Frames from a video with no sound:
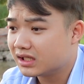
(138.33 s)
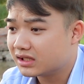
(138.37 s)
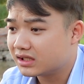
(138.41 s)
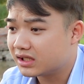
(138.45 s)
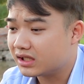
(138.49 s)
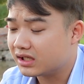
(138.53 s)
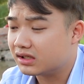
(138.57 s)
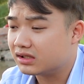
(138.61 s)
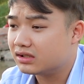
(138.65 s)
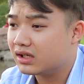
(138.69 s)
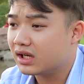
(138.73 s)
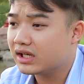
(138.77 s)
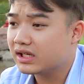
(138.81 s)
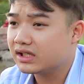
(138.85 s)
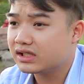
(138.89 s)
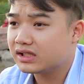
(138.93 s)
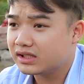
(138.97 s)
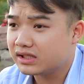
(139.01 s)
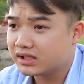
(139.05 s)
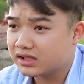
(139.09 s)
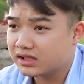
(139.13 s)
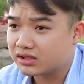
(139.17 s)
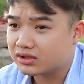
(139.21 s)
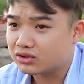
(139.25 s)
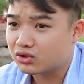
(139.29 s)
Thì ở đây
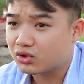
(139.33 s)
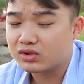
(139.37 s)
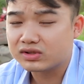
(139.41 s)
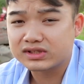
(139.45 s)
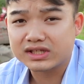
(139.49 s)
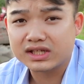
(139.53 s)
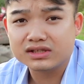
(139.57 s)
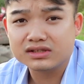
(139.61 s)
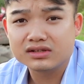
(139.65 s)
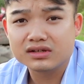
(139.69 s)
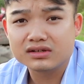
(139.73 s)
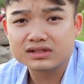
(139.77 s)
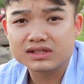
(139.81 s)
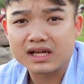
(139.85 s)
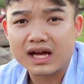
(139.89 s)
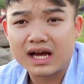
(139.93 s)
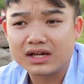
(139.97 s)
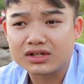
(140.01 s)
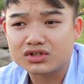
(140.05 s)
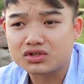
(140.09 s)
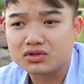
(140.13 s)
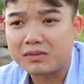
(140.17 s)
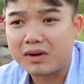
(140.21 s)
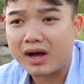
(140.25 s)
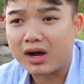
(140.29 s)
thì tôi sẽ đưa
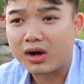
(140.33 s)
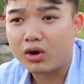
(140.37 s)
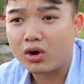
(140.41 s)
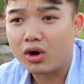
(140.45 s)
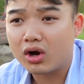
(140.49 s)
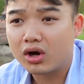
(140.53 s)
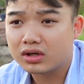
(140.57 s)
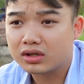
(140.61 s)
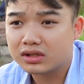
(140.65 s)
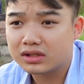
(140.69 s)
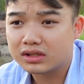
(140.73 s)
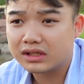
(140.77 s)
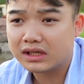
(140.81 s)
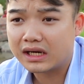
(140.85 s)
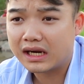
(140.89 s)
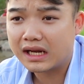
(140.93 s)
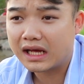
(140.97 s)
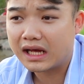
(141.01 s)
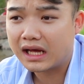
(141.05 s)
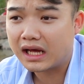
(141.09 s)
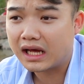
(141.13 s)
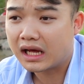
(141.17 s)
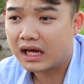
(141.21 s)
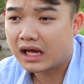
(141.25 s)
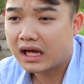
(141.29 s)
ra cho bà con
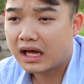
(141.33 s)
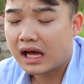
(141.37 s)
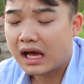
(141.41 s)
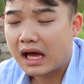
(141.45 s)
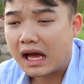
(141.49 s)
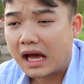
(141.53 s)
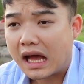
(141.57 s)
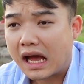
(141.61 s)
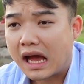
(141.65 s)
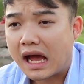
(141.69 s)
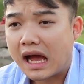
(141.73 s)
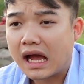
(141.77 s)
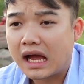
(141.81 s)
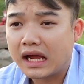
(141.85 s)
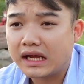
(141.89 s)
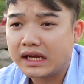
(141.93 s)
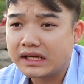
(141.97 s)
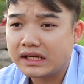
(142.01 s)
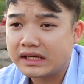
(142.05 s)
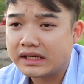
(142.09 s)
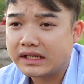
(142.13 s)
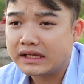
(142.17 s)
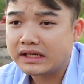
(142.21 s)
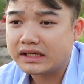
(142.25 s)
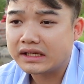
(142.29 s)
là hai
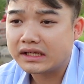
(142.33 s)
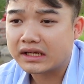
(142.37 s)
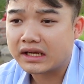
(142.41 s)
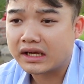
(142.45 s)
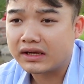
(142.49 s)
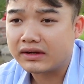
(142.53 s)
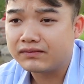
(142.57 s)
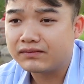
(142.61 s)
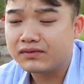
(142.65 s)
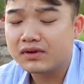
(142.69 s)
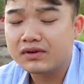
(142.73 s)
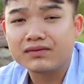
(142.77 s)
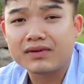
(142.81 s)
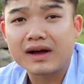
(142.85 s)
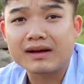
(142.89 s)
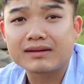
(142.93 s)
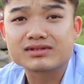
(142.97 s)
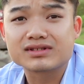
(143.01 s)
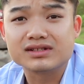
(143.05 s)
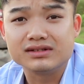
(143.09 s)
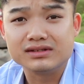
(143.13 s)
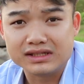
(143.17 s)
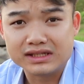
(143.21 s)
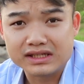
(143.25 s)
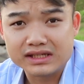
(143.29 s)
cái phương pháp
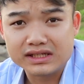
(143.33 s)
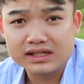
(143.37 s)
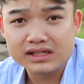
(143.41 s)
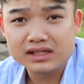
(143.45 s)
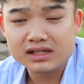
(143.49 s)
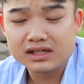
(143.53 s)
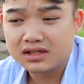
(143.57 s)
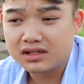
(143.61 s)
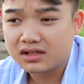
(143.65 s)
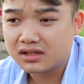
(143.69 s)
xử lý.